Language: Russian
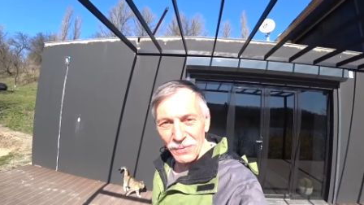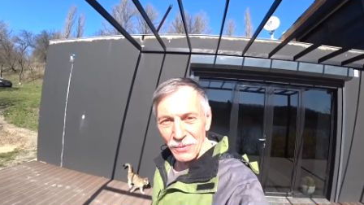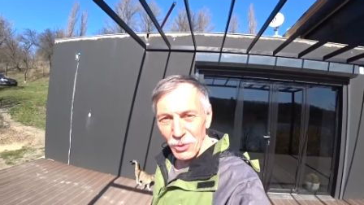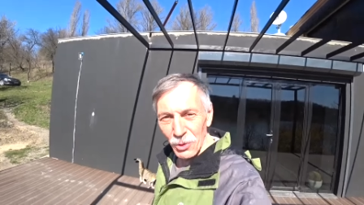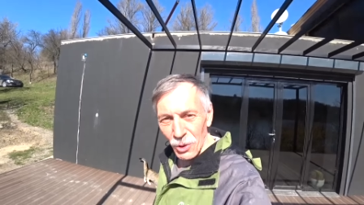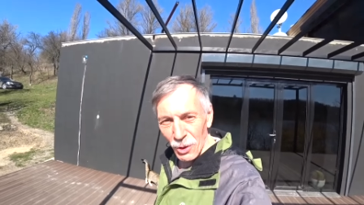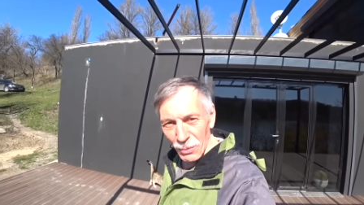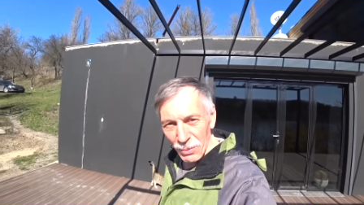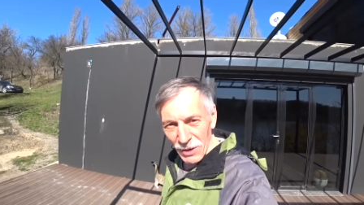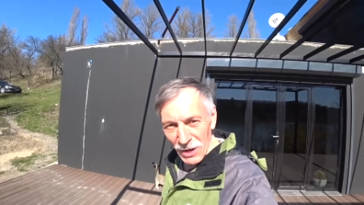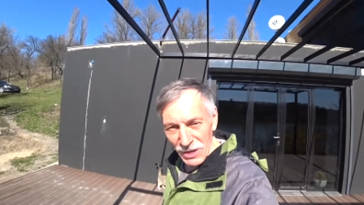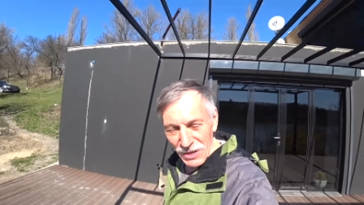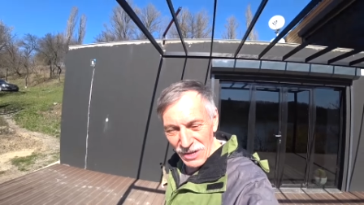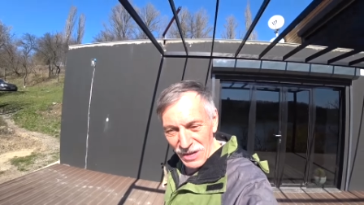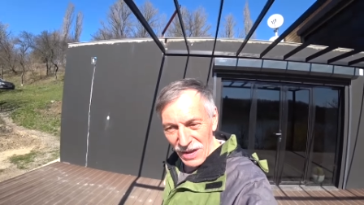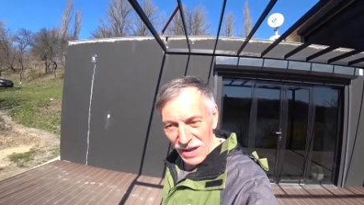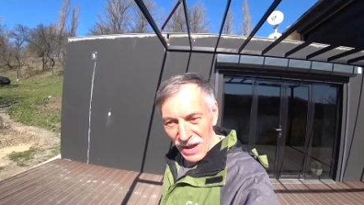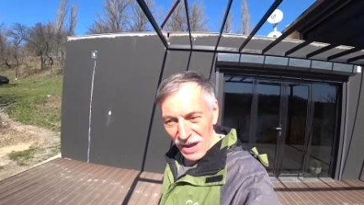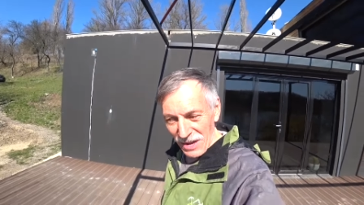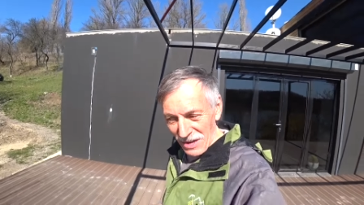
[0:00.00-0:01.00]
Добрый
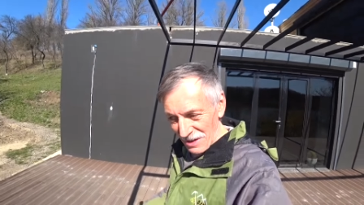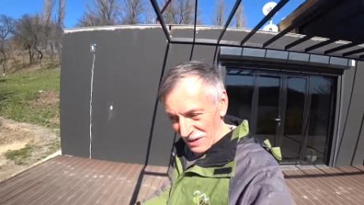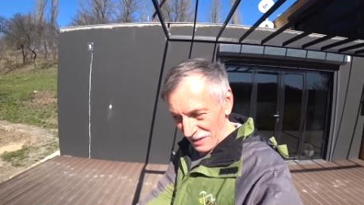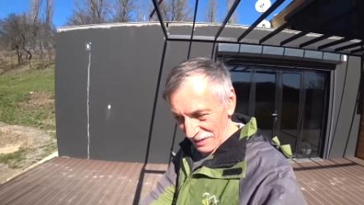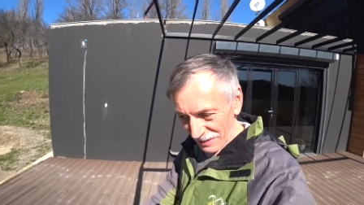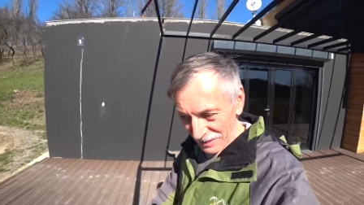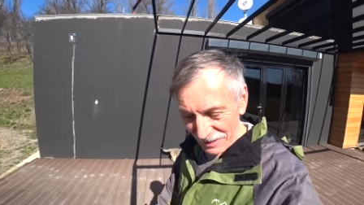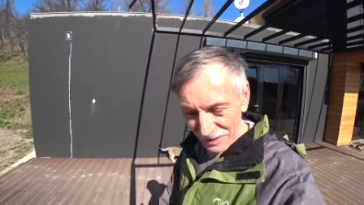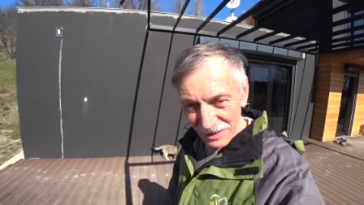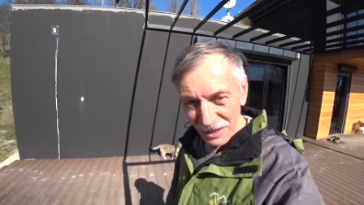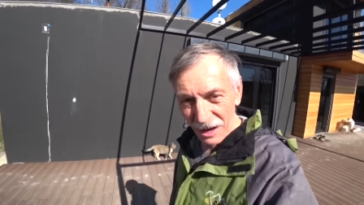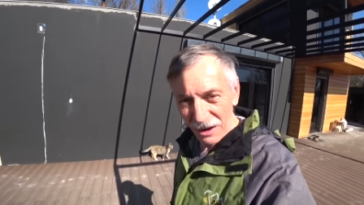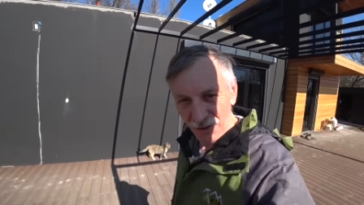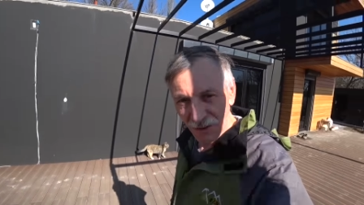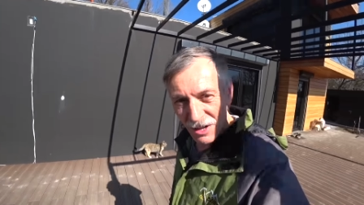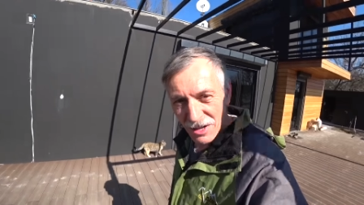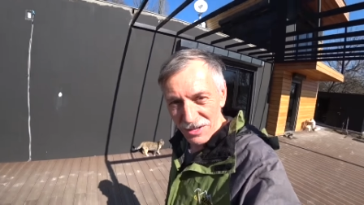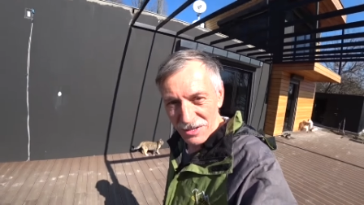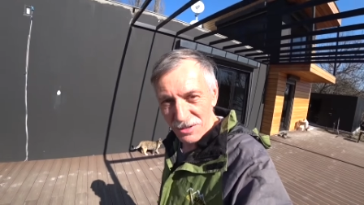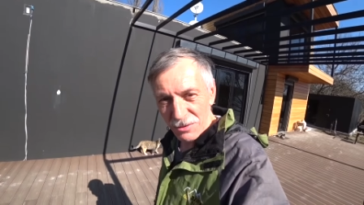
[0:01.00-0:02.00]
день! А у
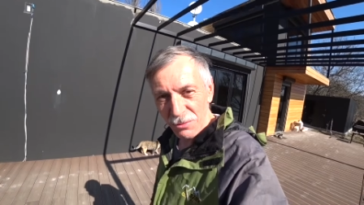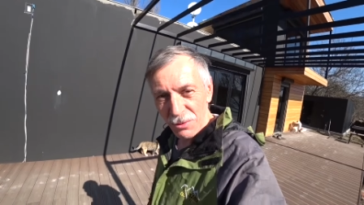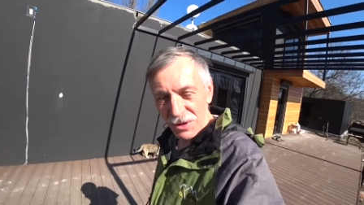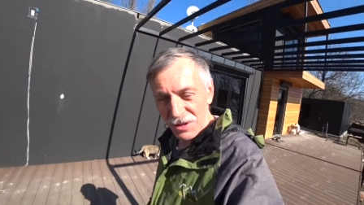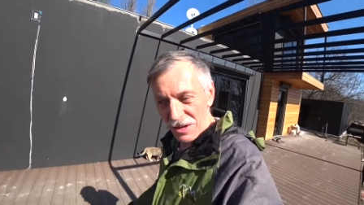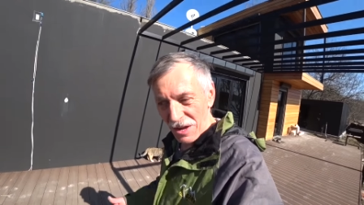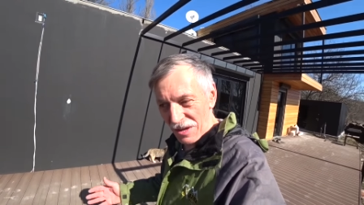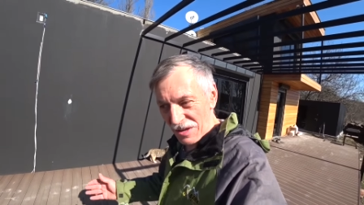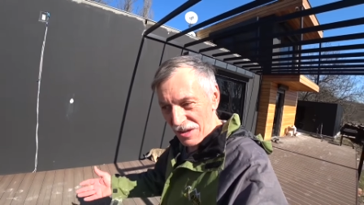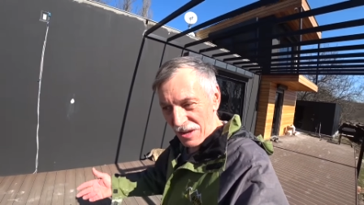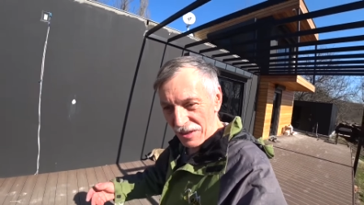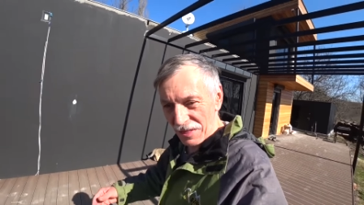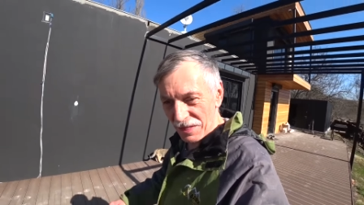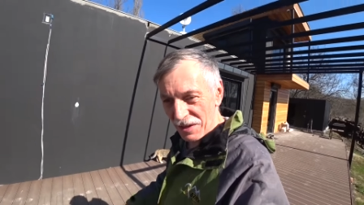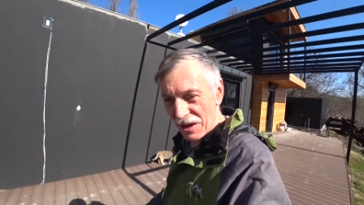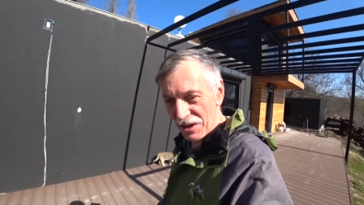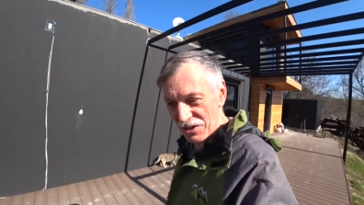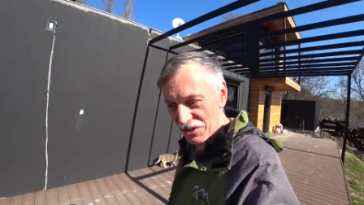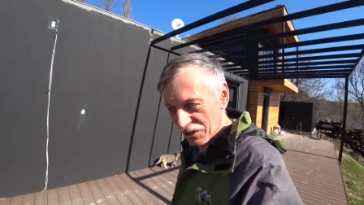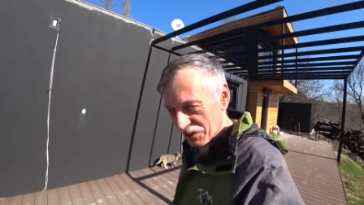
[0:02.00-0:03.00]
нас сегодня день
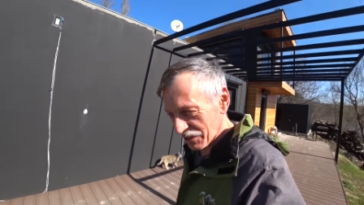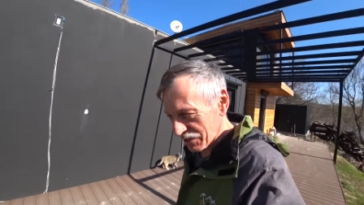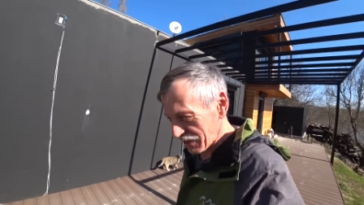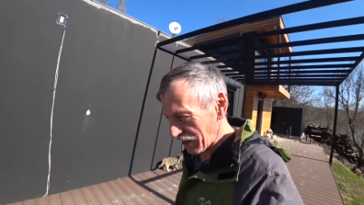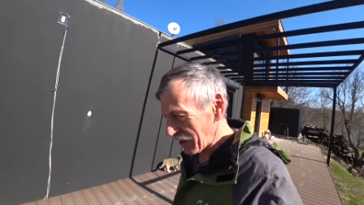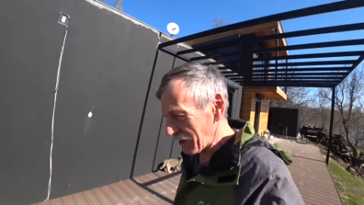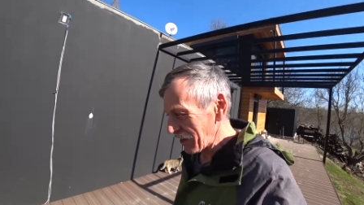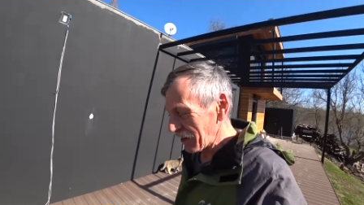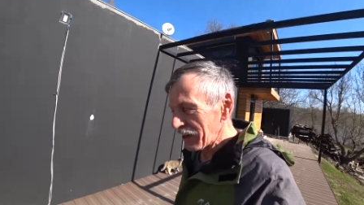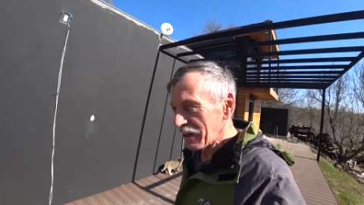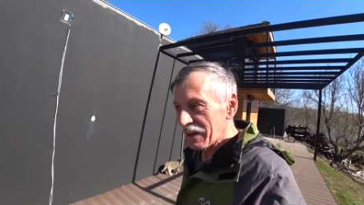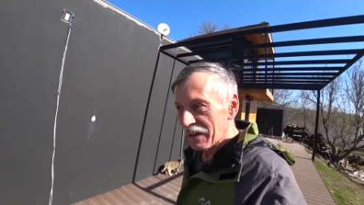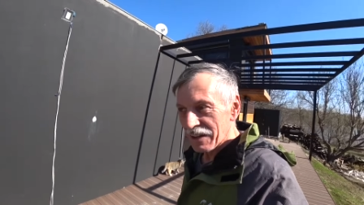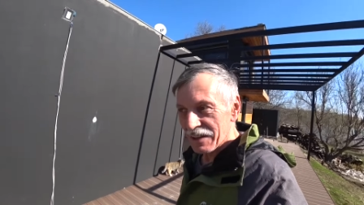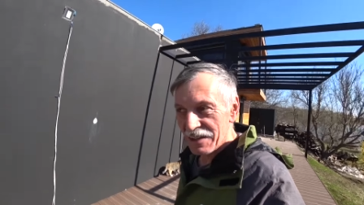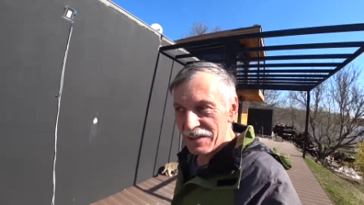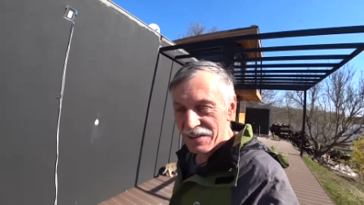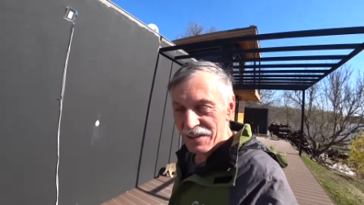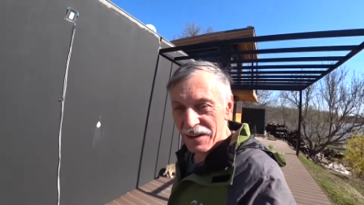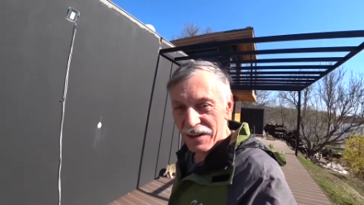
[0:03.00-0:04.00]
начался с
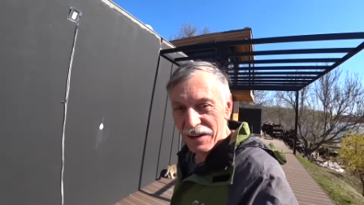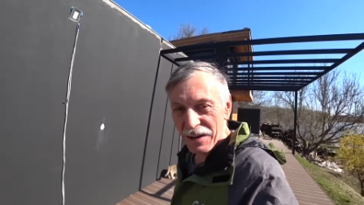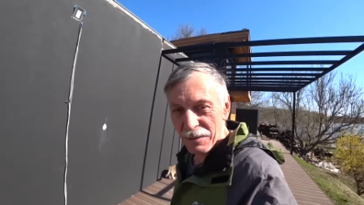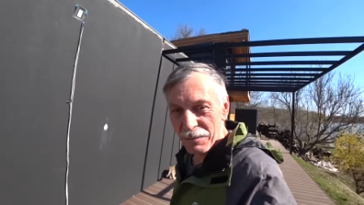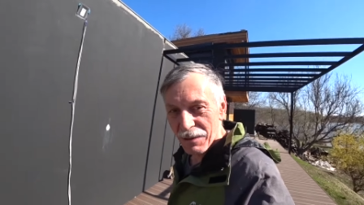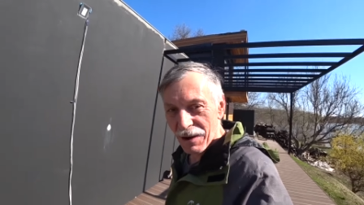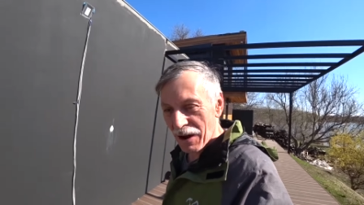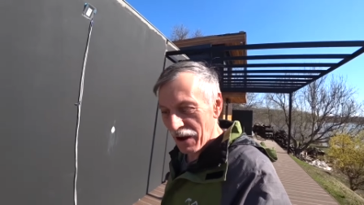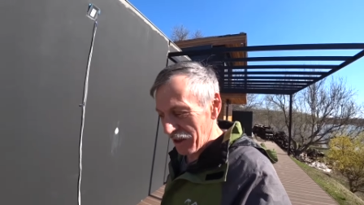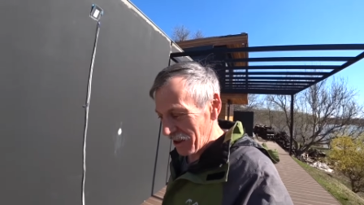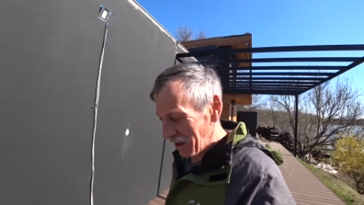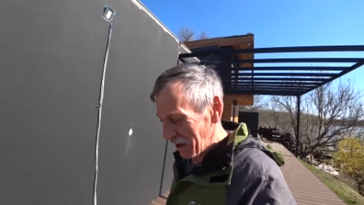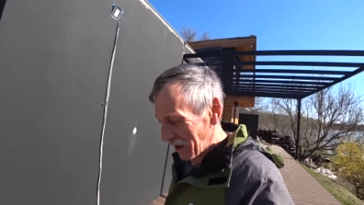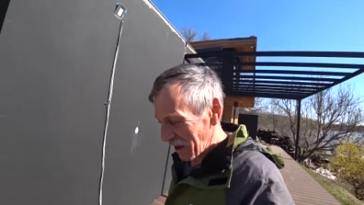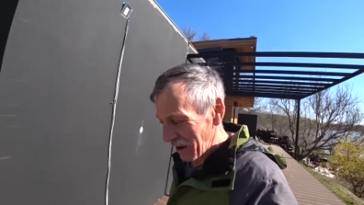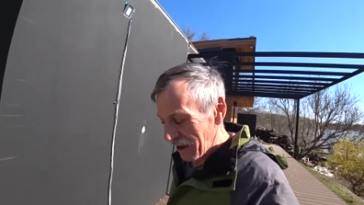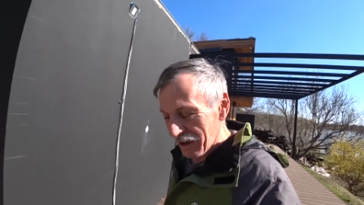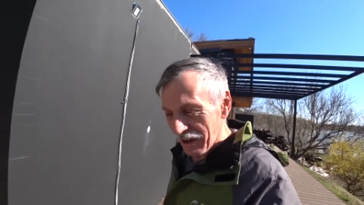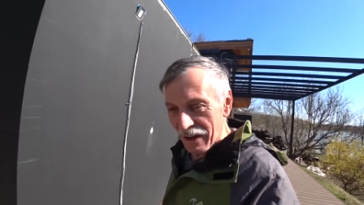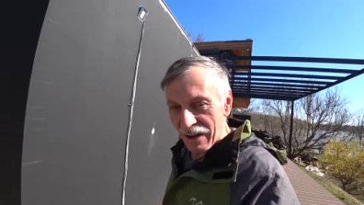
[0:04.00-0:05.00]

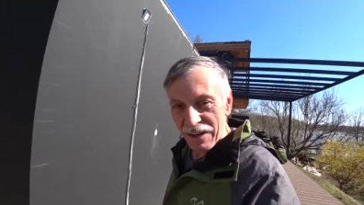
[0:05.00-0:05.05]
загребания.